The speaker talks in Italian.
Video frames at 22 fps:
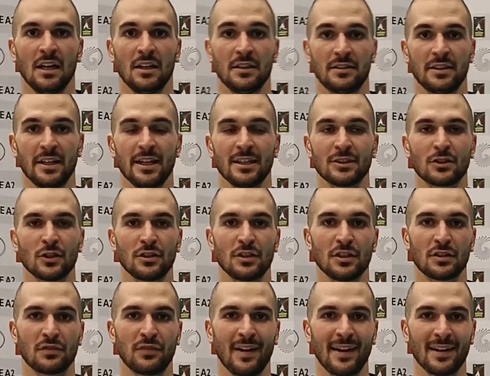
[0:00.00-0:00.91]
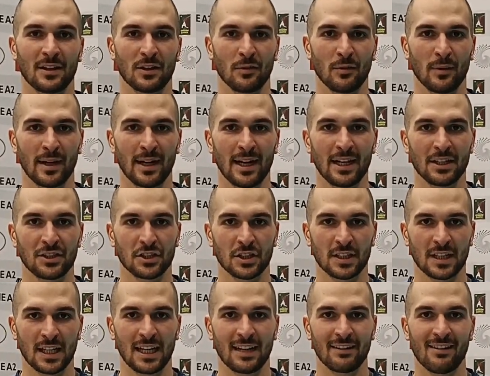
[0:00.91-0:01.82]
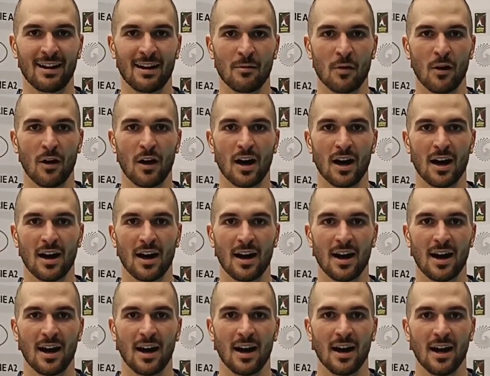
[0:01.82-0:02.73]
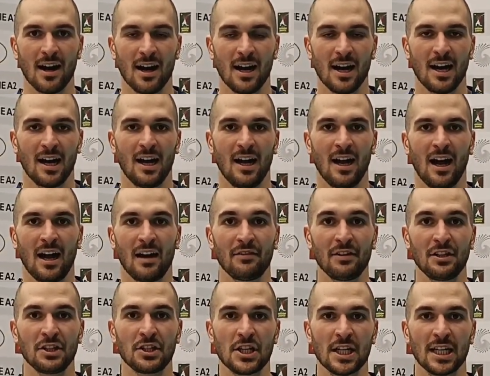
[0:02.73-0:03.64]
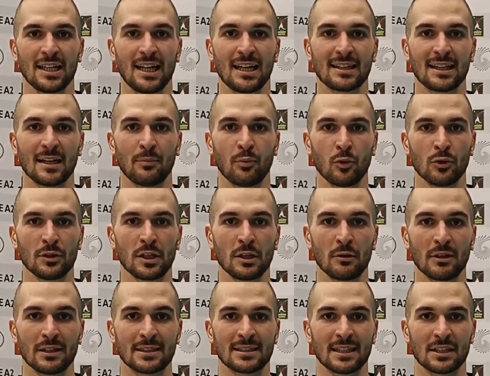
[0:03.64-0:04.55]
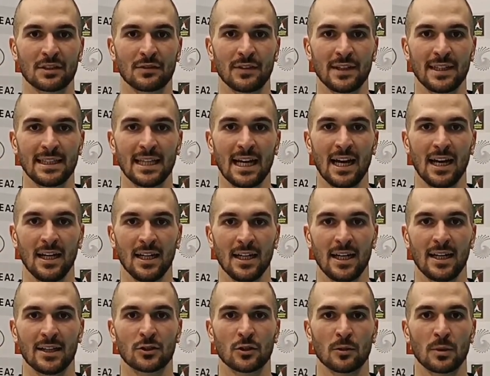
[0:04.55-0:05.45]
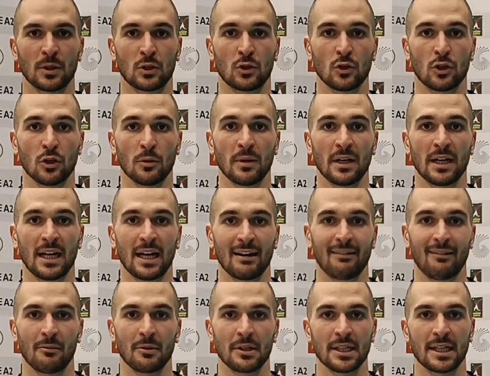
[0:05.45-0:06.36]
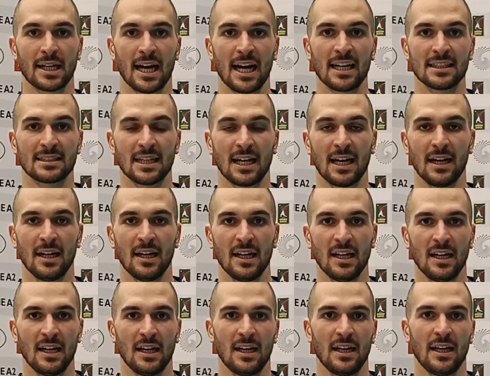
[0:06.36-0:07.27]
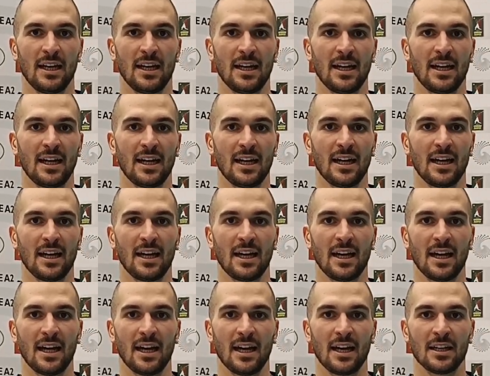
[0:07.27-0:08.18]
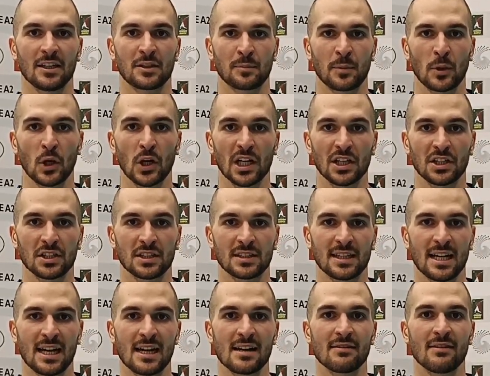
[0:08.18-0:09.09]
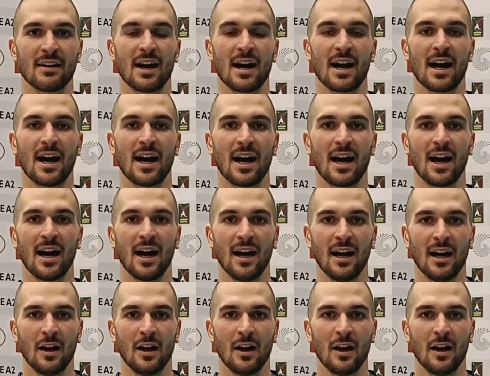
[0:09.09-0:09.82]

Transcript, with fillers: Sì, soddisfatto perché ci tenevamo a, a vincere da tre punti questa sfida, eh, soprattutto perché eravamo in casa e spero che ci serva